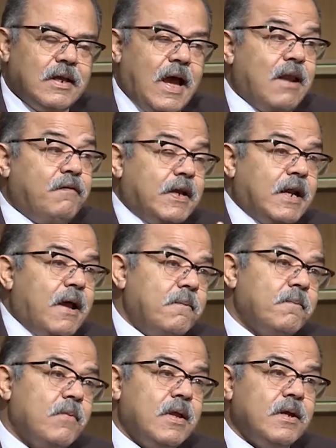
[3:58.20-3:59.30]
يعني على فكرة
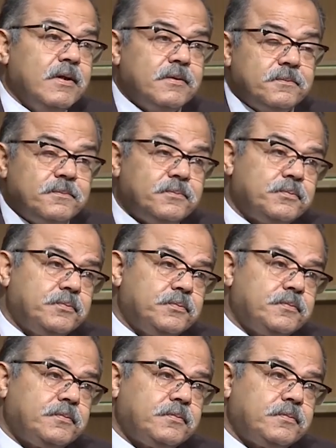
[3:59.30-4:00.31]
ايه العوامل اللي تنجح